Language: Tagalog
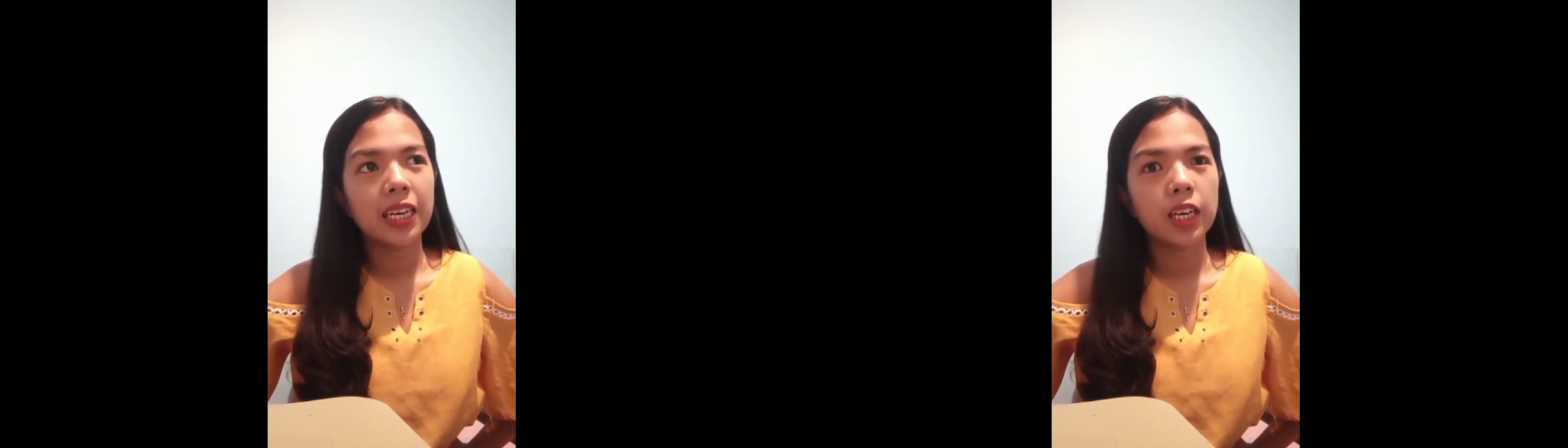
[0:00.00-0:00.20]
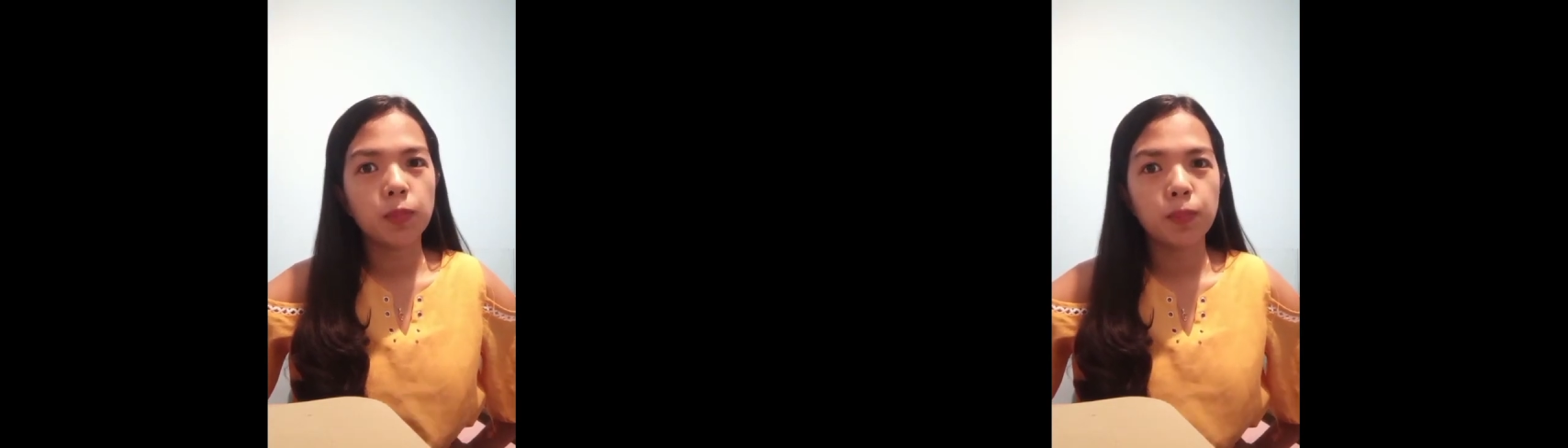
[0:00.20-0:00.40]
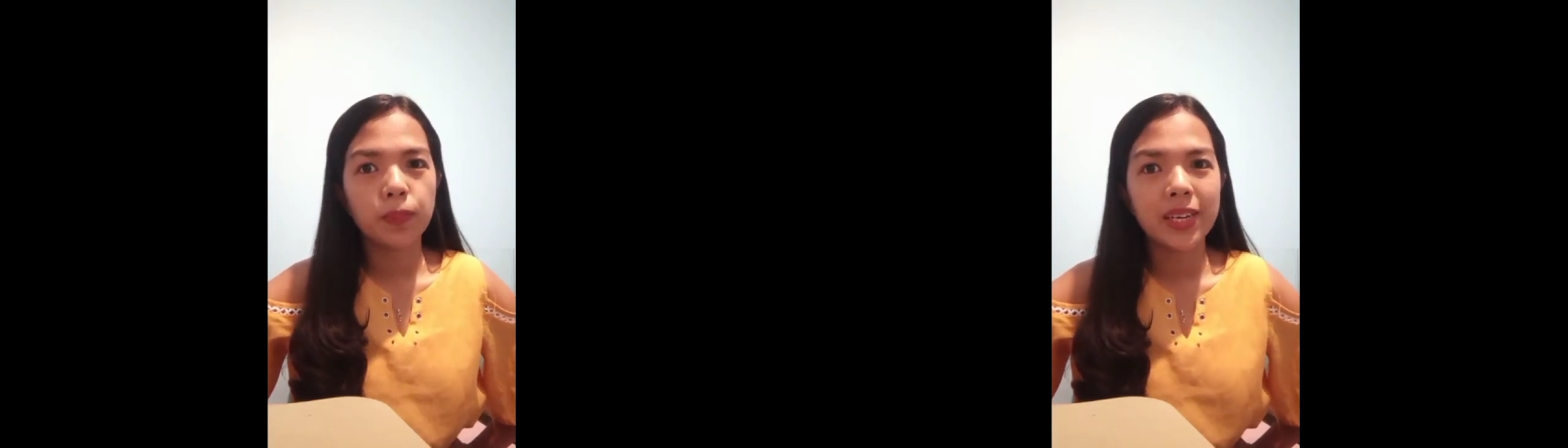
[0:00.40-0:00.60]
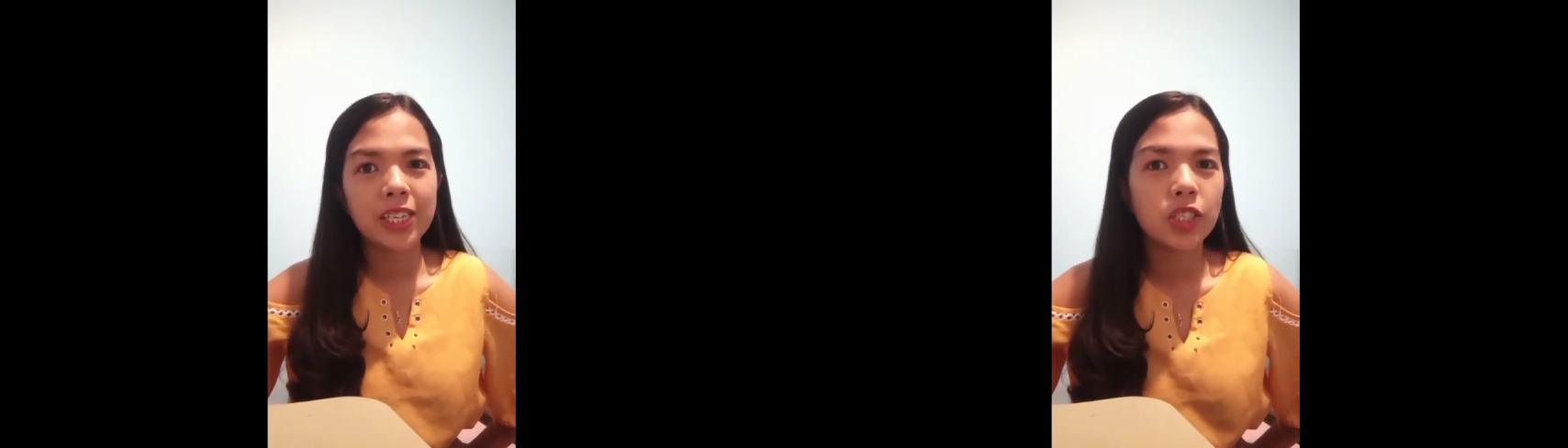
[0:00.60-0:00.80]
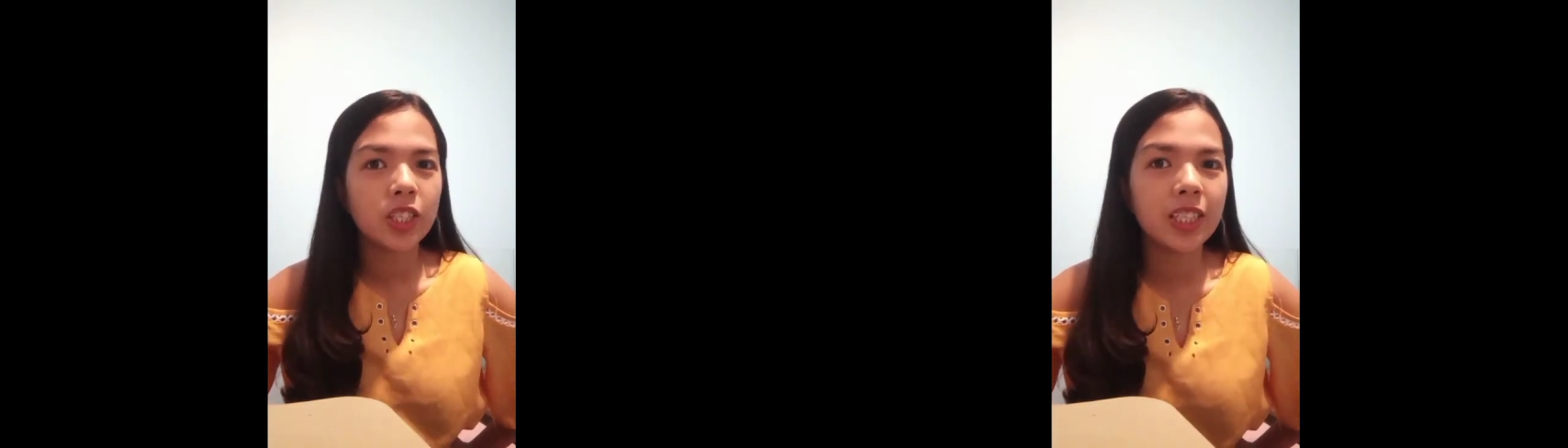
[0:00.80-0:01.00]

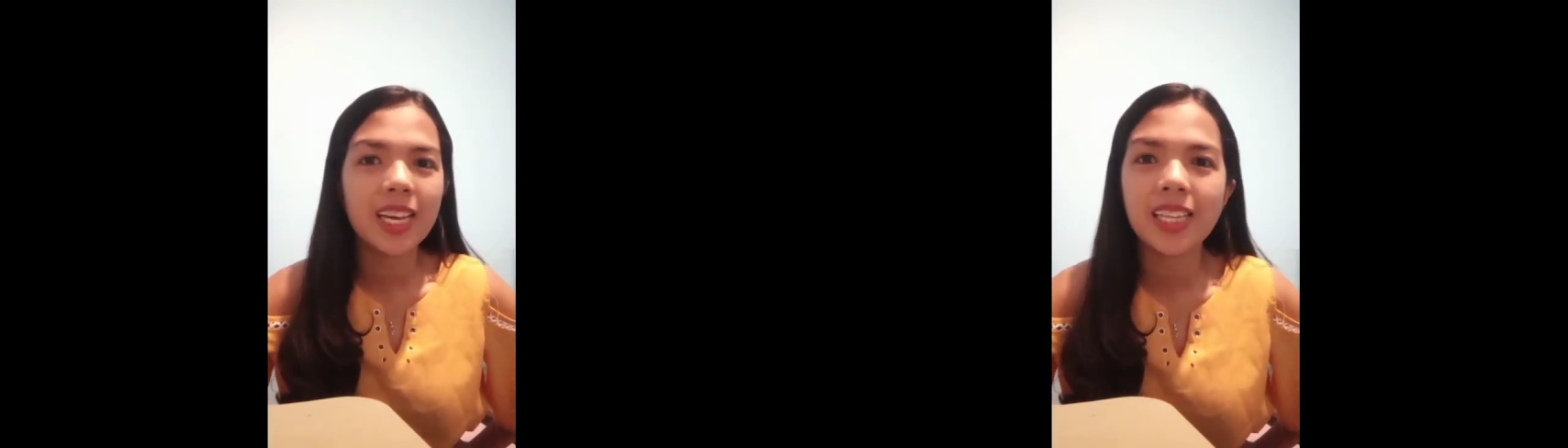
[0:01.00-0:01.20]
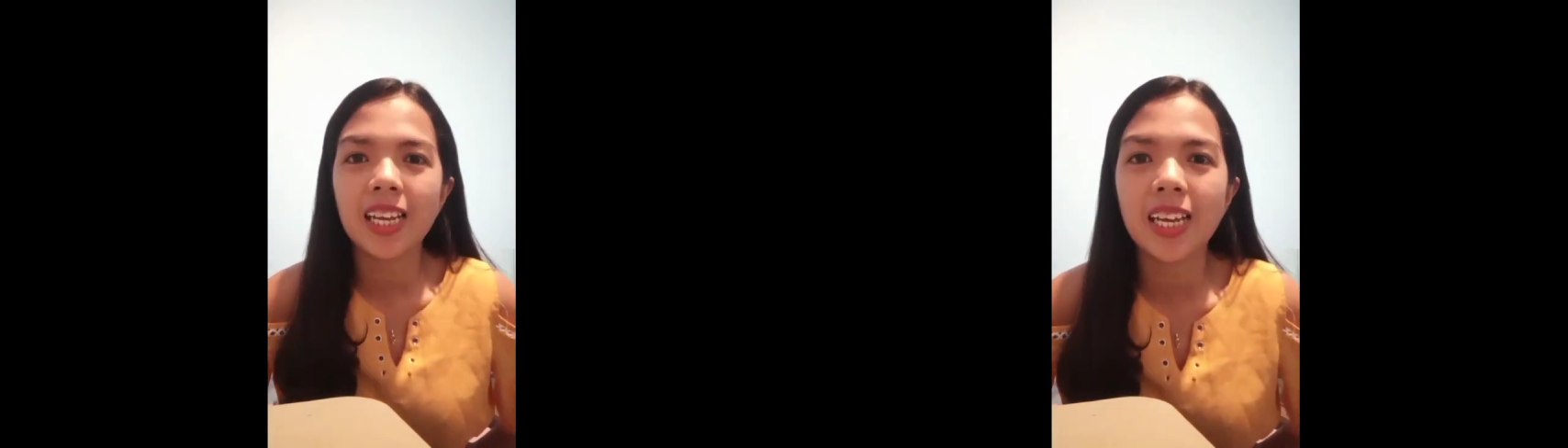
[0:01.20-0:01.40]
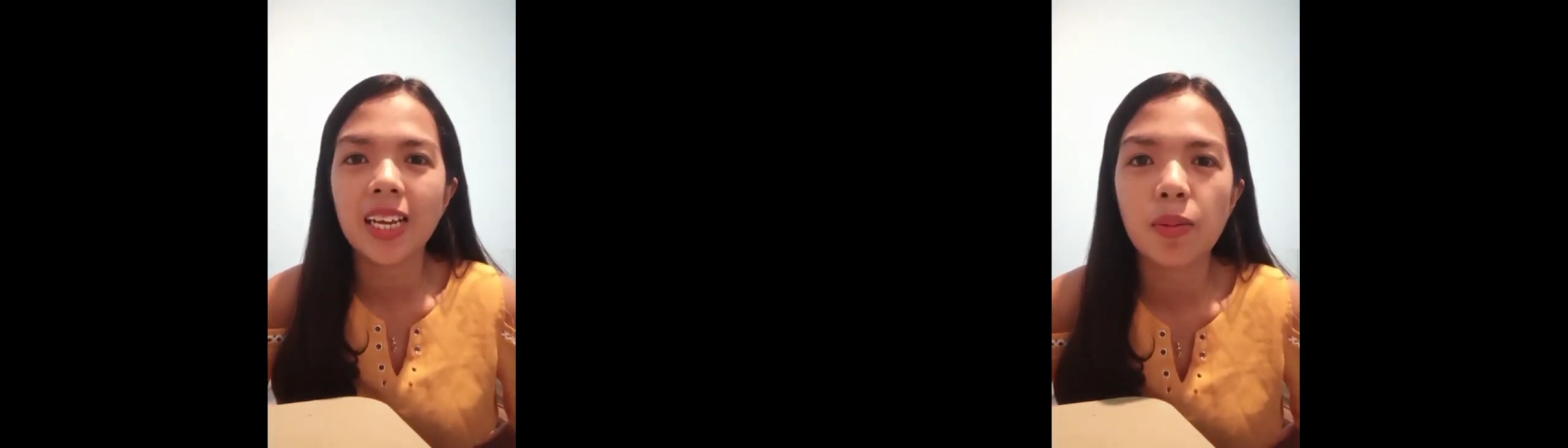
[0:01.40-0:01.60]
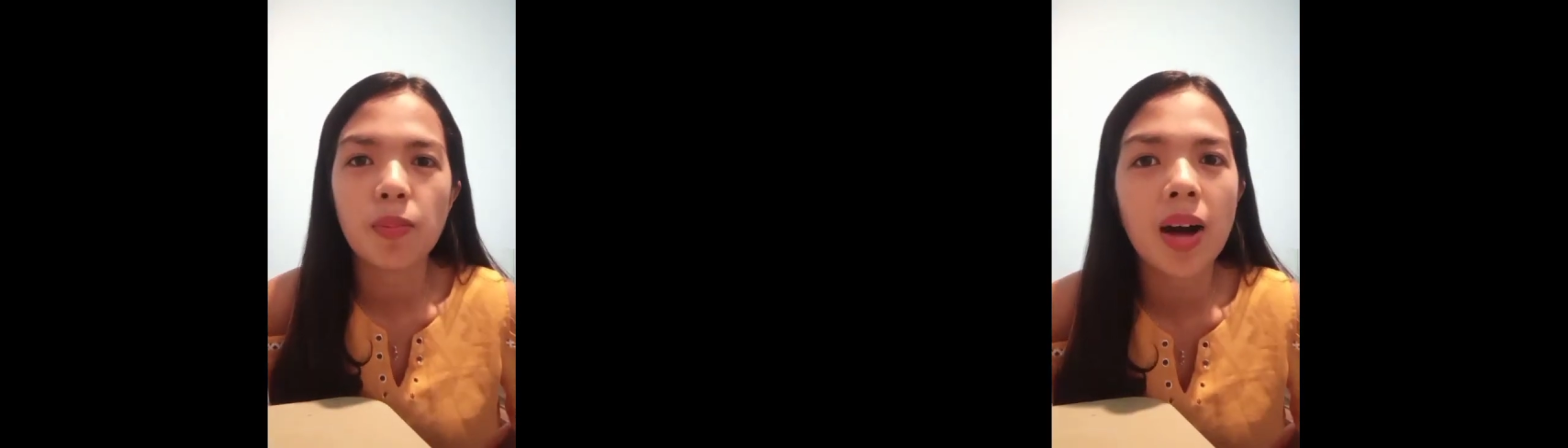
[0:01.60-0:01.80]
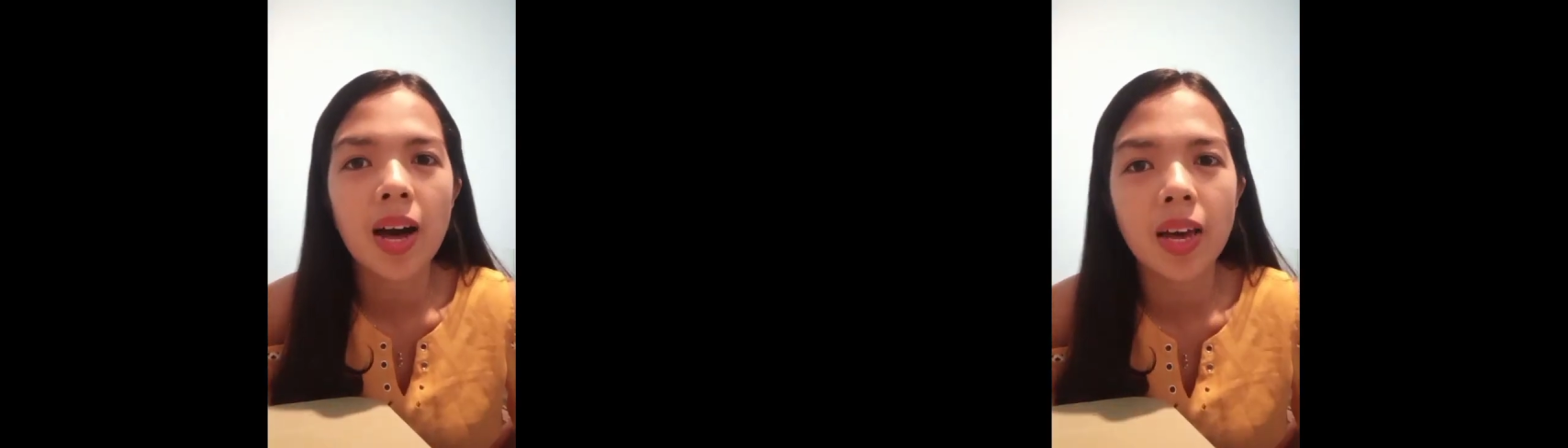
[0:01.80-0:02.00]
impersonating
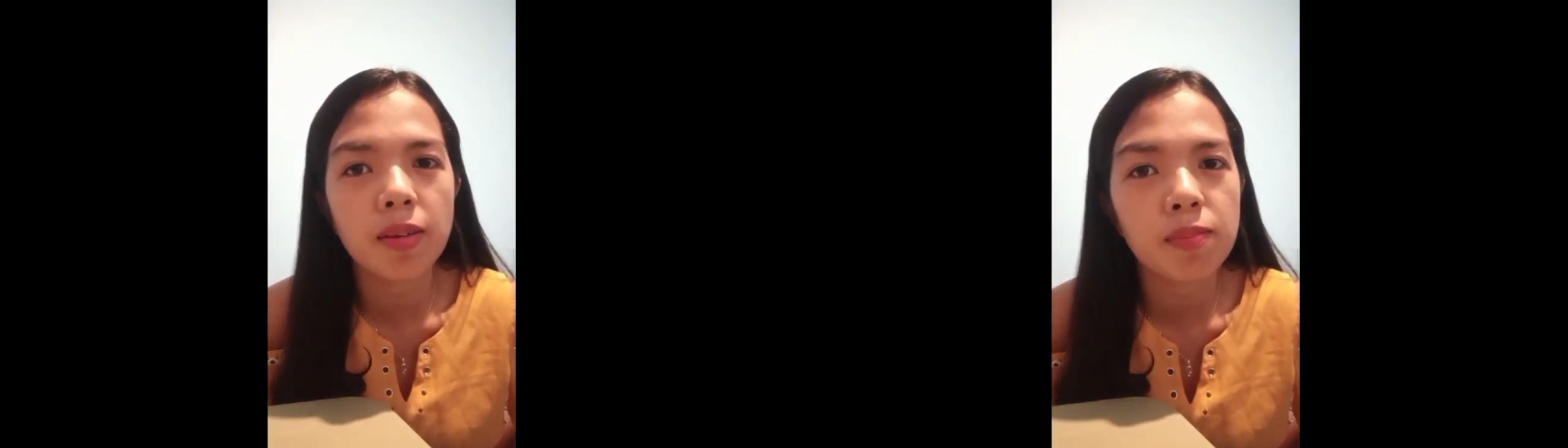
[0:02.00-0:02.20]
my